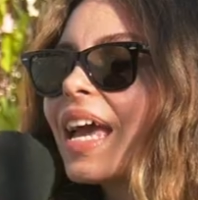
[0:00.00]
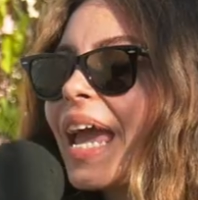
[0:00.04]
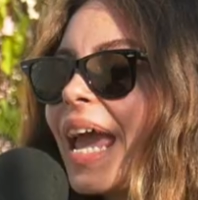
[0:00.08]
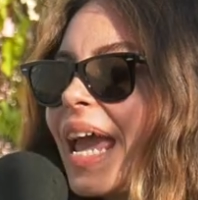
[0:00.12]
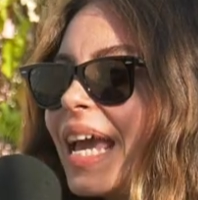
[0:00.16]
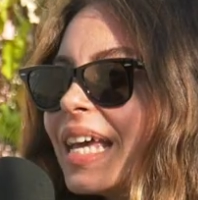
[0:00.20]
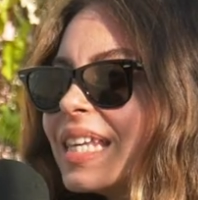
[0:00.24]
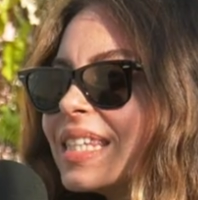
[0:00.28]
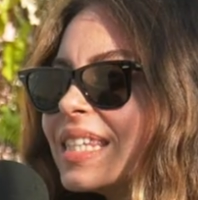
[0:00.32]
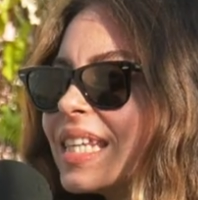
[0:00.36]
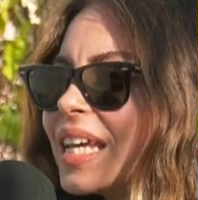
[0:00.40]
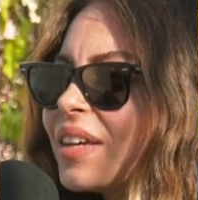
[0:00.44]

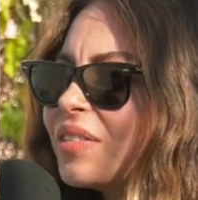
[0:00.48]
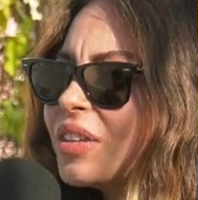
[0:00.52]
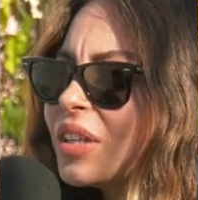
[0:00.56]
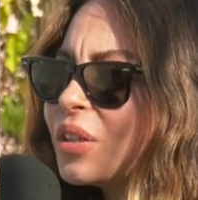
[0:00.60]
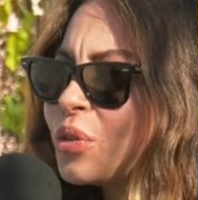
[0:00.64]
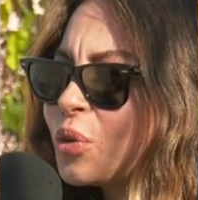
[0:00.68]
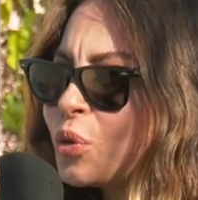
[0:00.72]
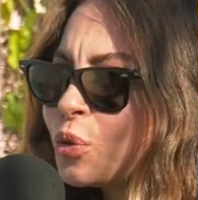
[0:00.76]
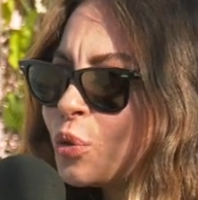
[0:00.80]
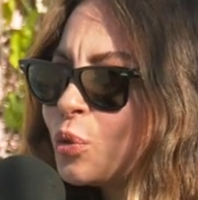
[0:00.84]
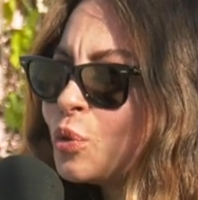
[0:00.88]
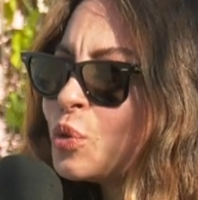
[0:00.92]
En sevdiğin
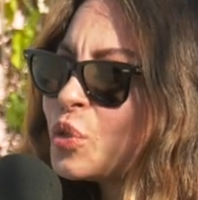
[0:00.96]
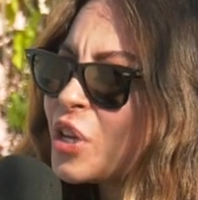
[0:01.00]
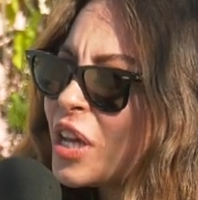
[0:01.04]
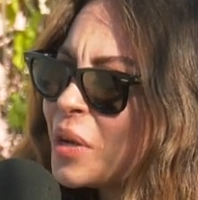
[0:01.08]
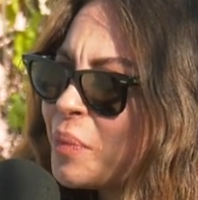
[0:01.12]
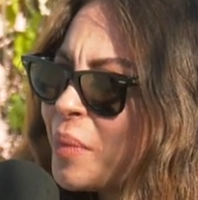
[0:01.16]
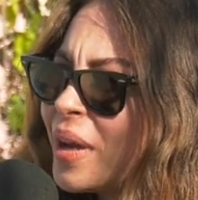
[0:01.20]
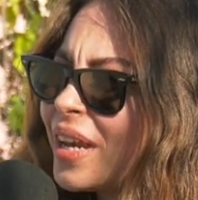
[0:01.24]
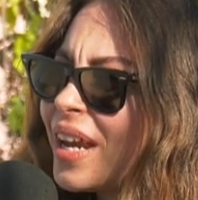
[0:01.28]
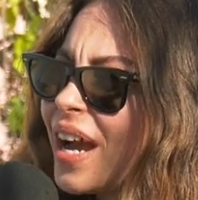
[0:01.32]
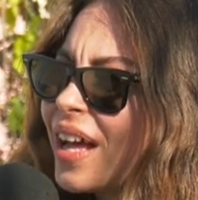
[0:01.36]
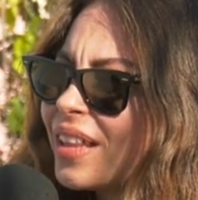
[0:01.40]
oyunu üç
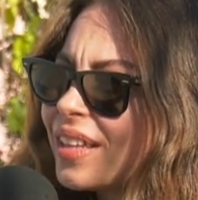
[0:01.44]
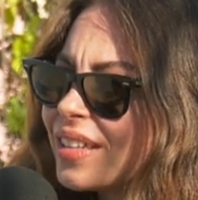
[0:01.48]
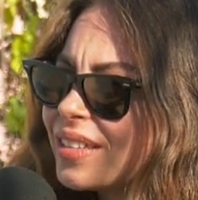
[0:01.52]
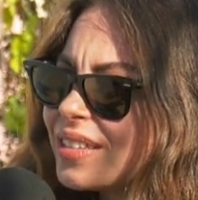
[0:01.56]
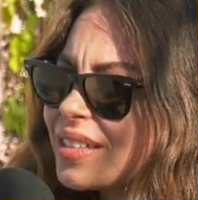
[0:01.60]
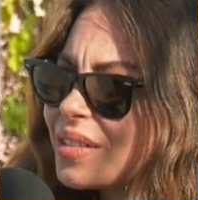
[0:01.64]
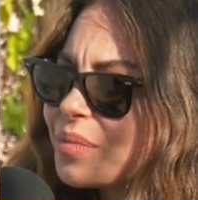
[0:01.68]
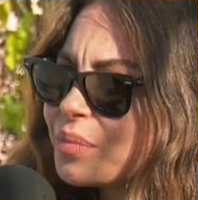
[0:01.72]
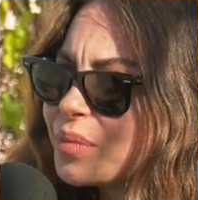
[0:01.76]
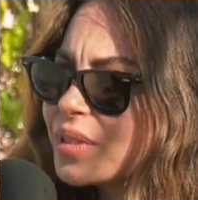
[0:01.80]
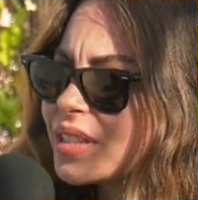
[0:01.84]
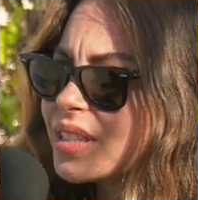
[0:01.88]
kelimeyle
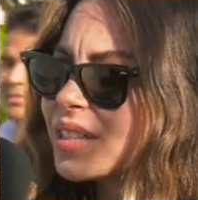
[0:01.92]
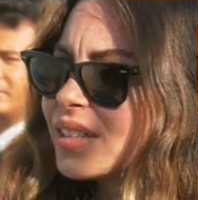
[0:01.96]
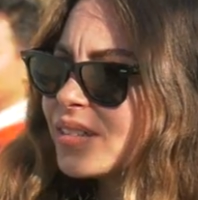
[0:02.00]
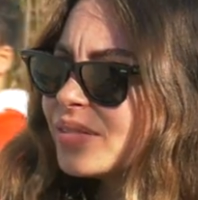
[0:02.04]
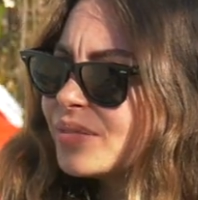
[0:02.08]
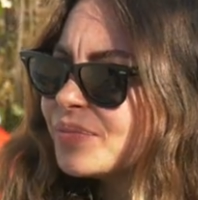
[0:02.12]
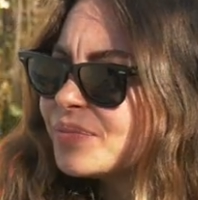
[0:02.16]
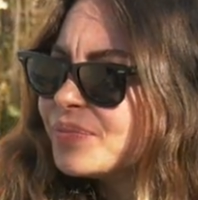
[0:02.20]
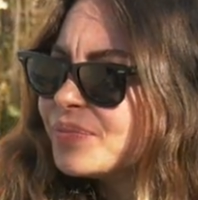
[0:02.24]
anlatır mısın?